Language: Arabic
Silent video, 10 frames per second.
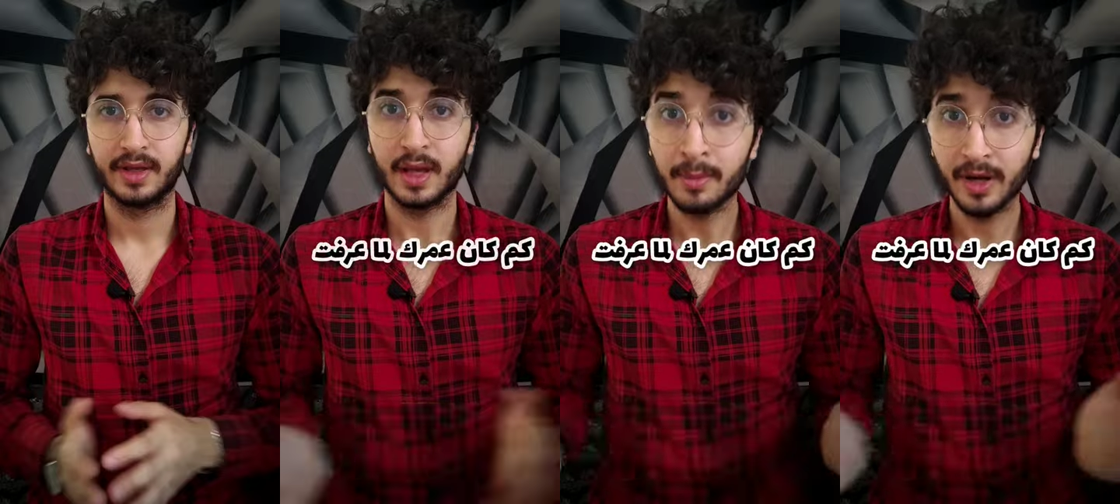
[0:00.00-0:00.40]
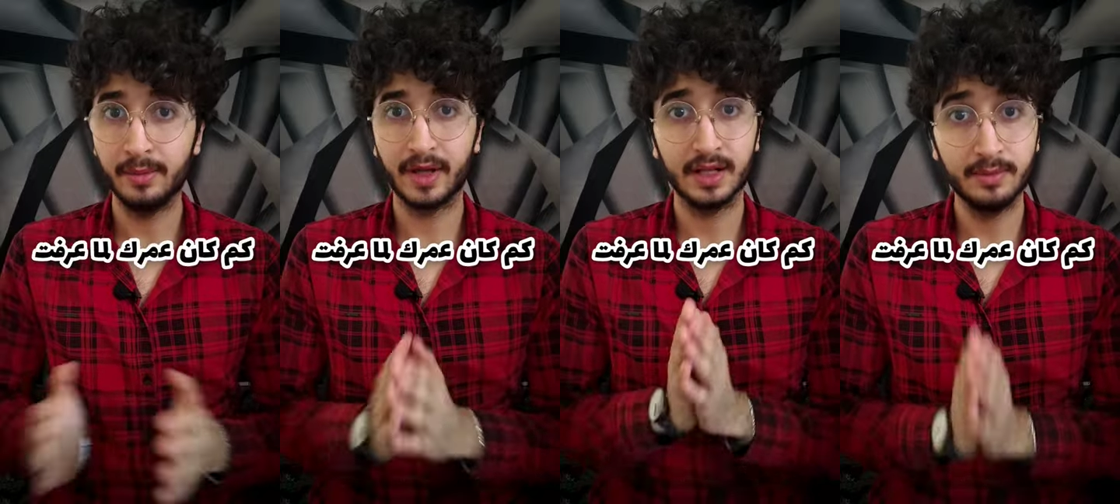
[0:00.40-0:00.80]
كم كان
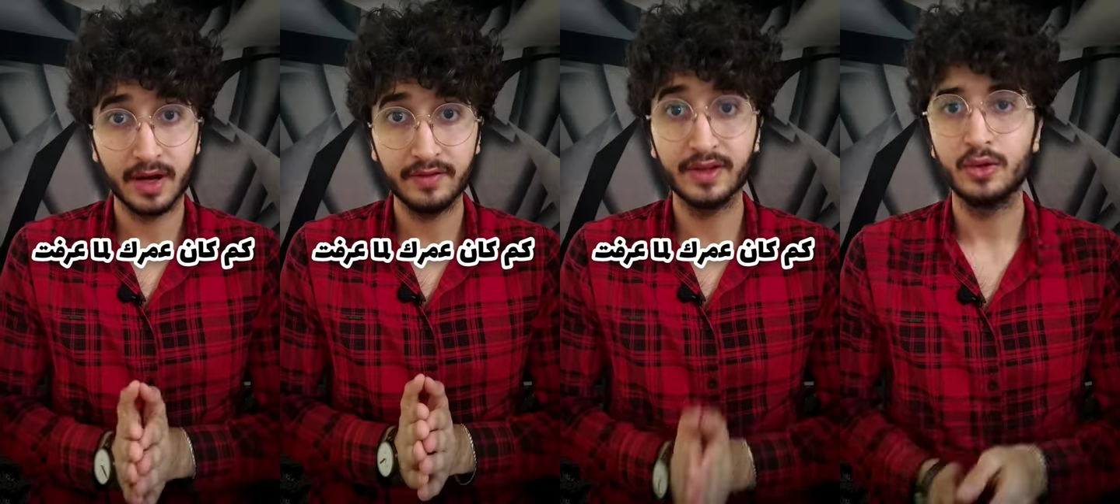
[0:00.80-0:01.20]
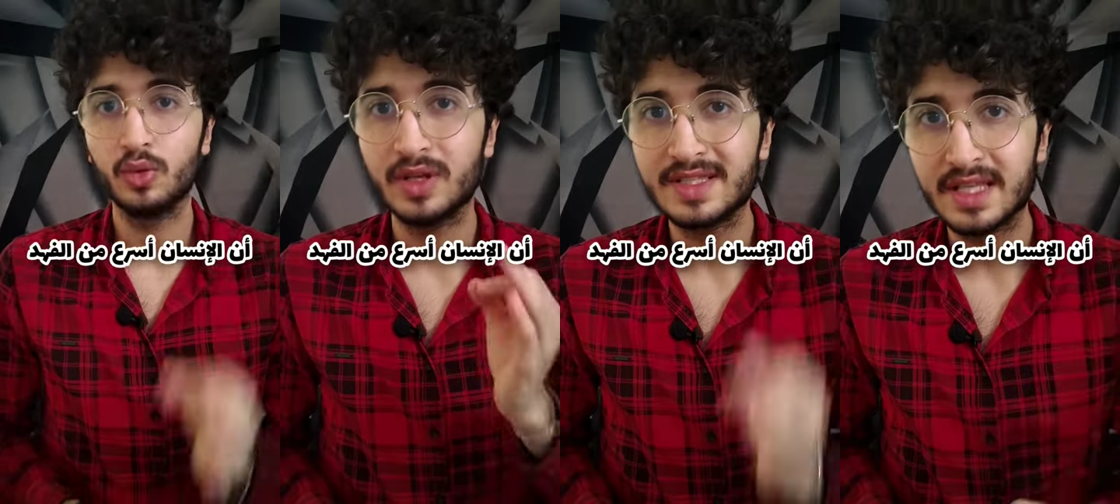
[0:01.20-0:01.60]
عمرك لما عرفت
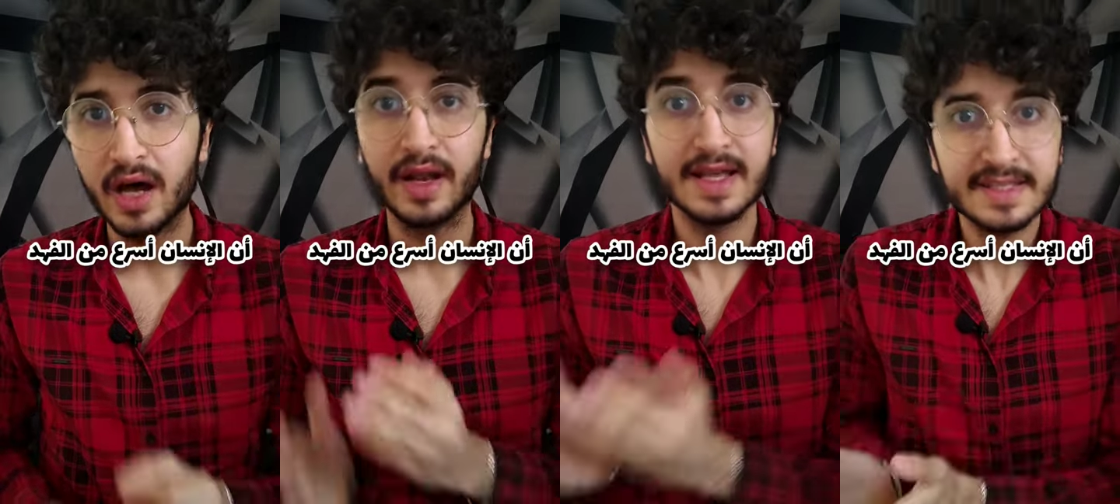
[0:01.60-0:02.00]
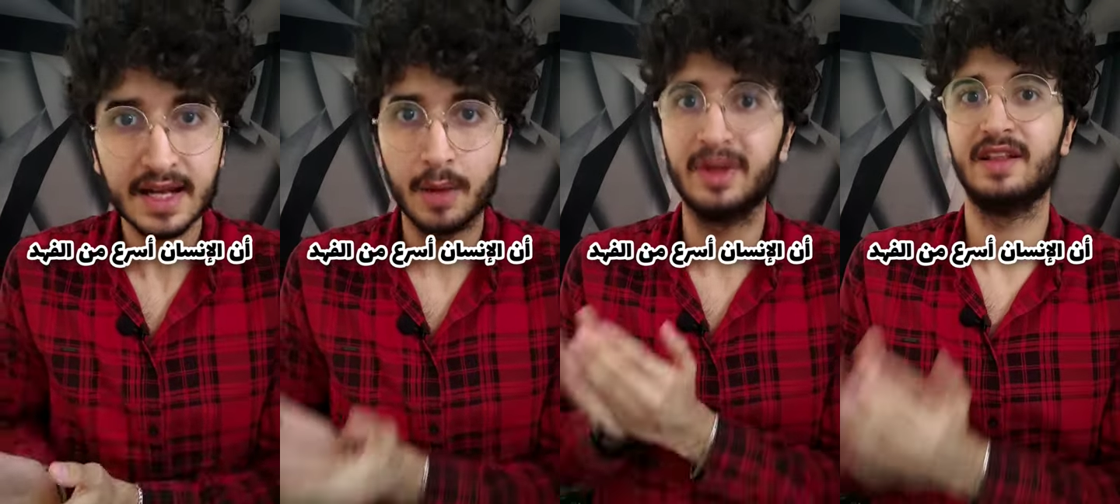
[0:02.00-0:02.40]
انه الانسان
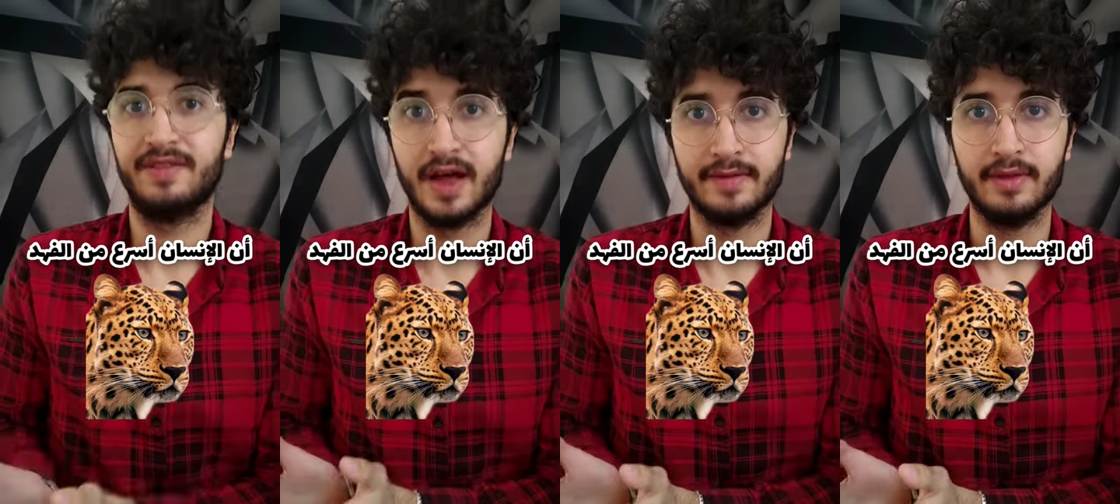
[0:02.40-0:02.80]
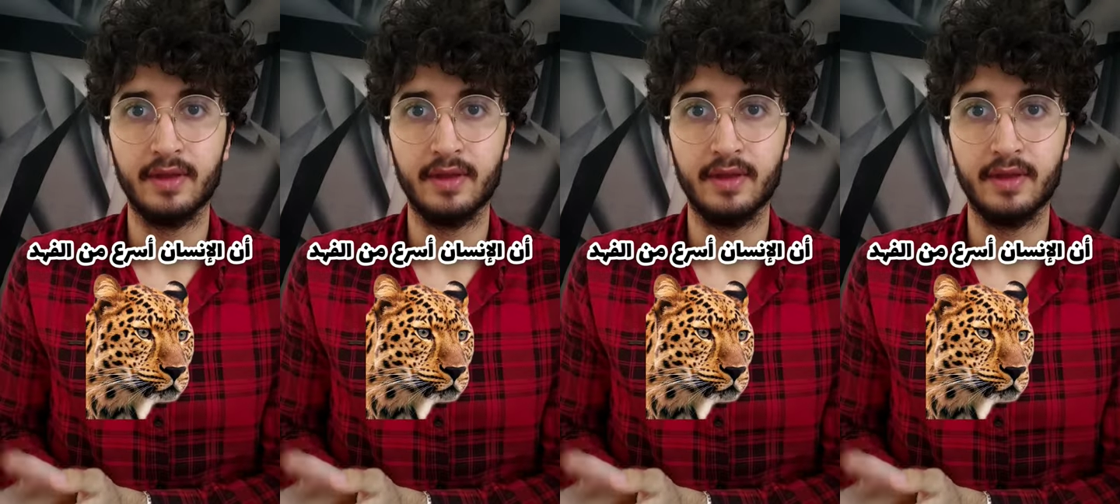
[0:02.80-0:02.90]
اسرع من الفهد